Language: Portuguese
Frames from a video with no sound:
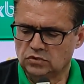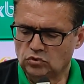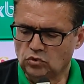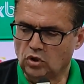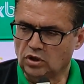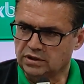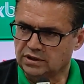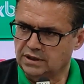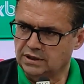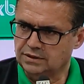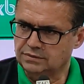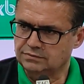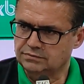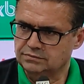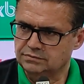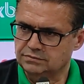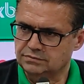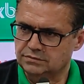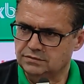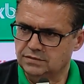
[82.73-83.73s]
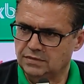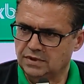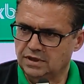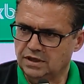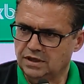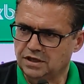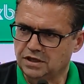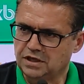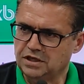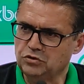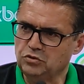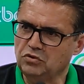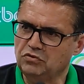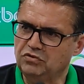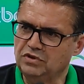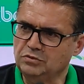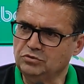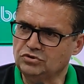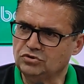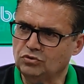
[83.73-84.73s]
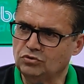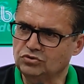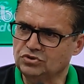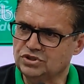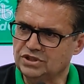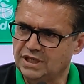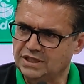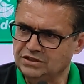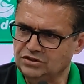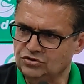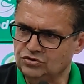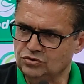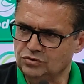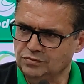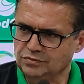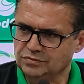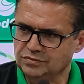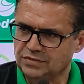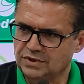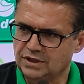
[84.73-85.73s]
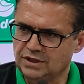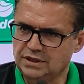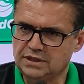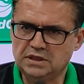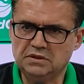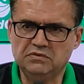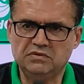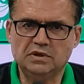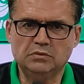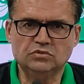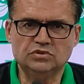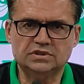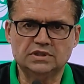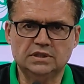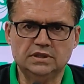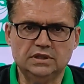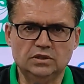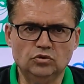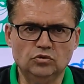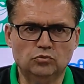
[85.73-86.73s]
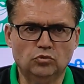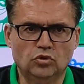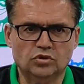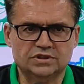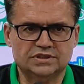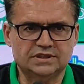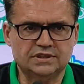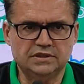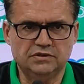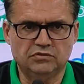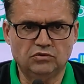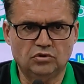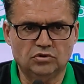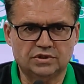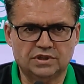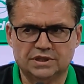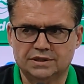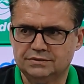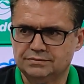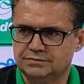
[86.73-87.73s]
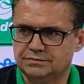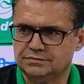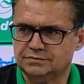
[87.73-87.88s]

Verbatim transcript: Tota renovamos com Jadson e tivemos Danilo Bosa de volta,